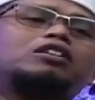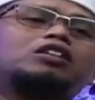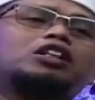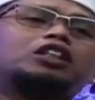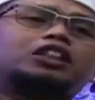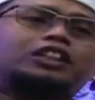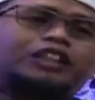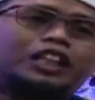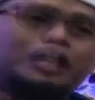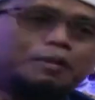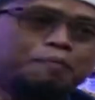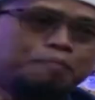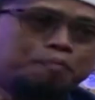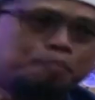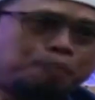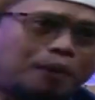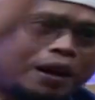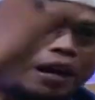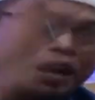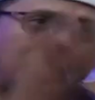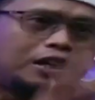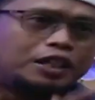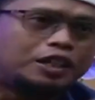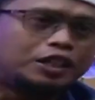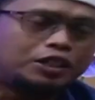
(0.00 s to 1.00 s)
Allah
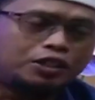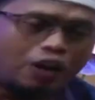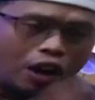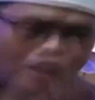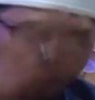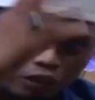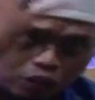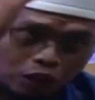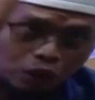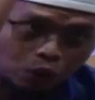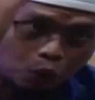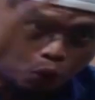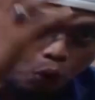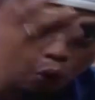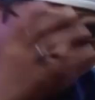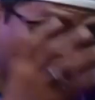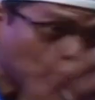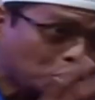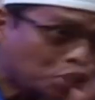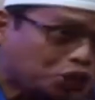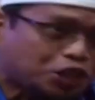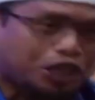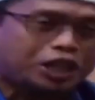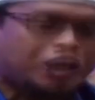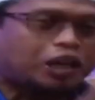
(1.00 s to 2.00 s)
timpa, yang Allah
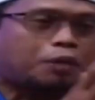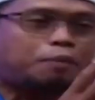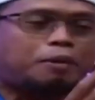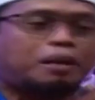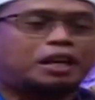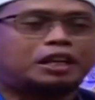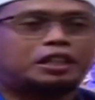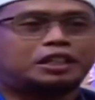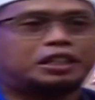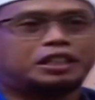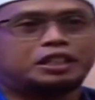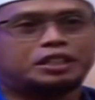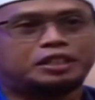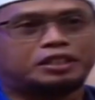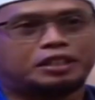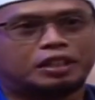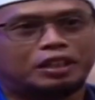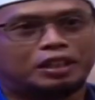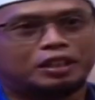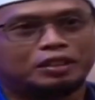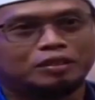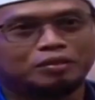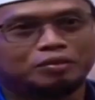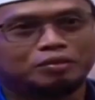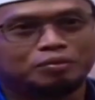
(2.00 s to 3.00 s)
uji kepada
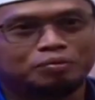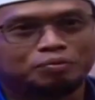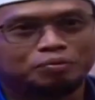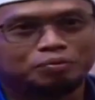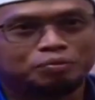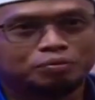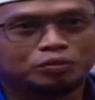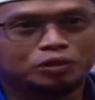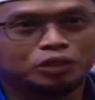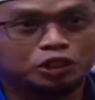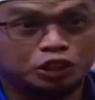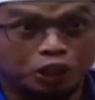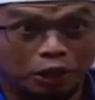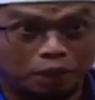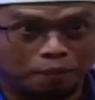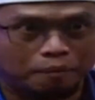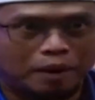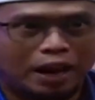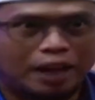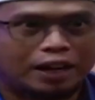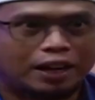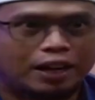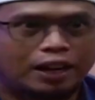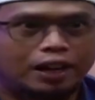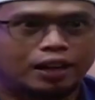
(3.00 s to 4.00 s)
dirinya. Dia
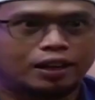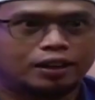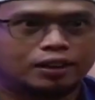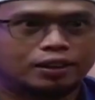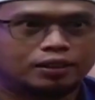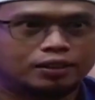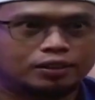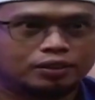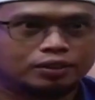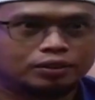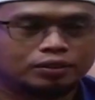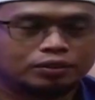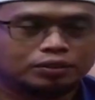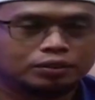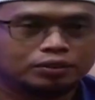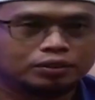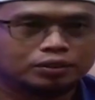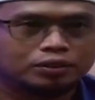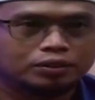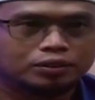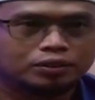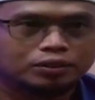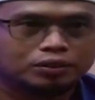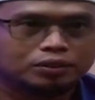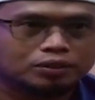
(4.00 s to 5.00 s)
marah.
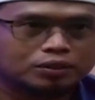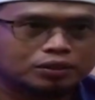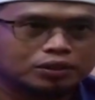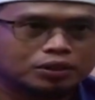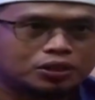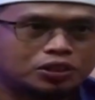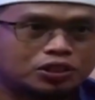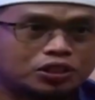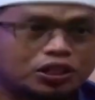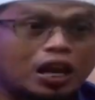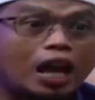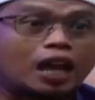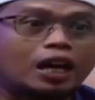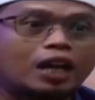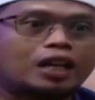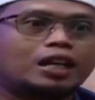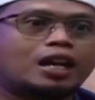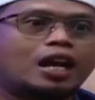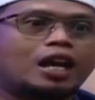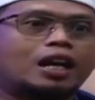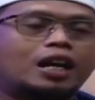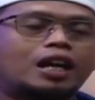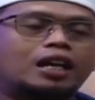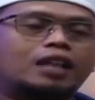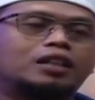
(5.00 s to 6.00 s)

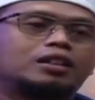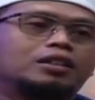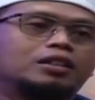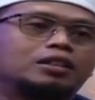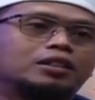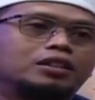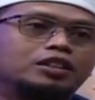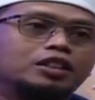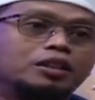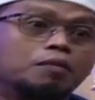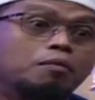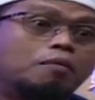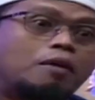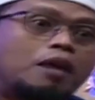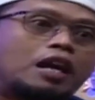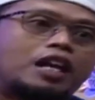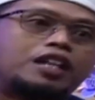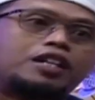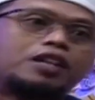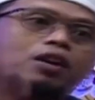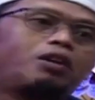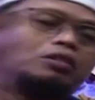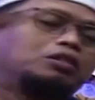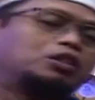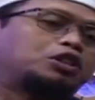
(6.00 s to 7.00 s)
Seakan-akan dia
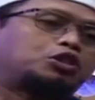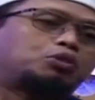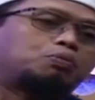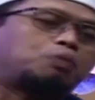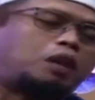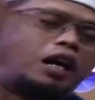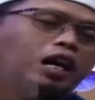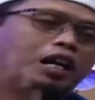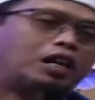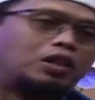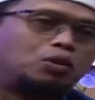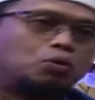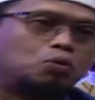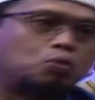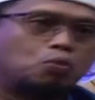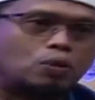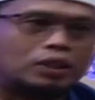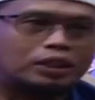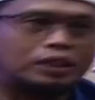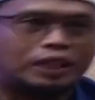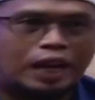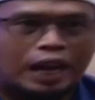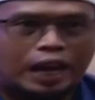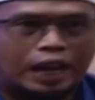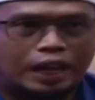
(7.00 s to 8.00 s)
marahi Allah Subhanahu
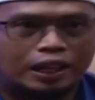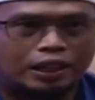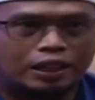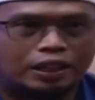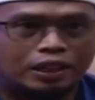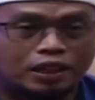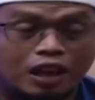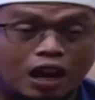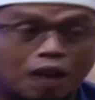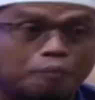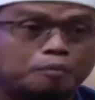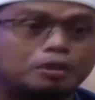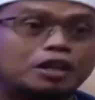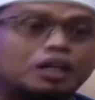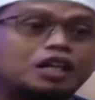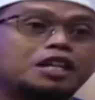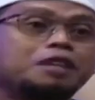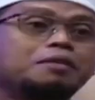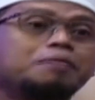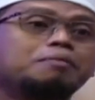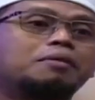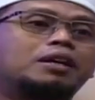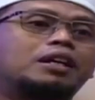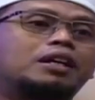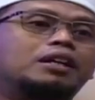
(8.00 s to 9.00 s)
wa taala, nggak
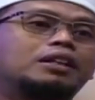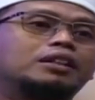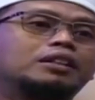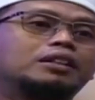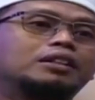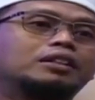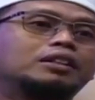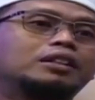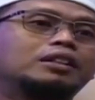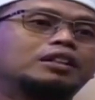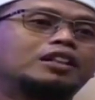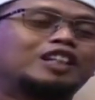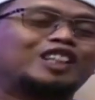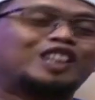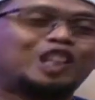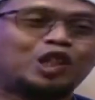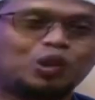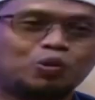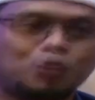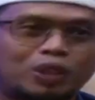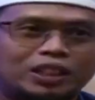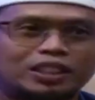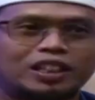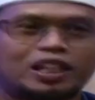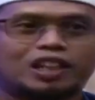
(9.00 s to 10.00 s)
menerima
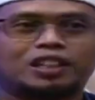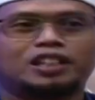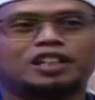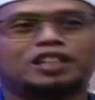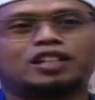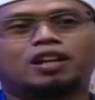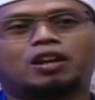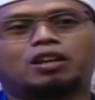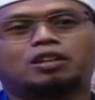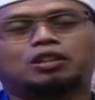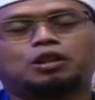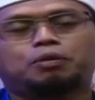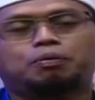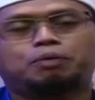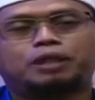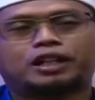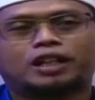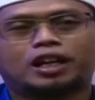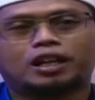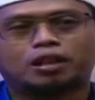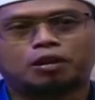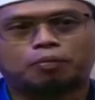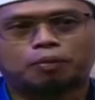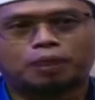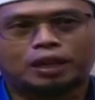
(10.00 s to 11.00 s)
Ketentuan takdir yang Allah
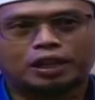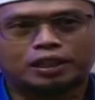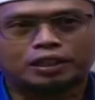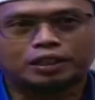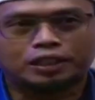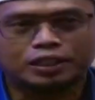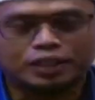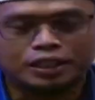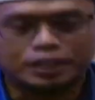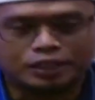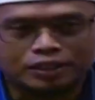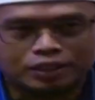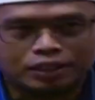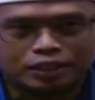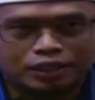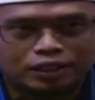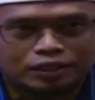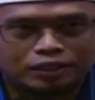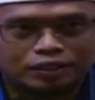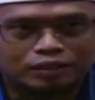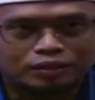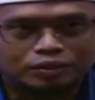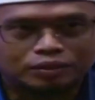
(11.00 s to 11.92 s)
berikan kepada dirinya.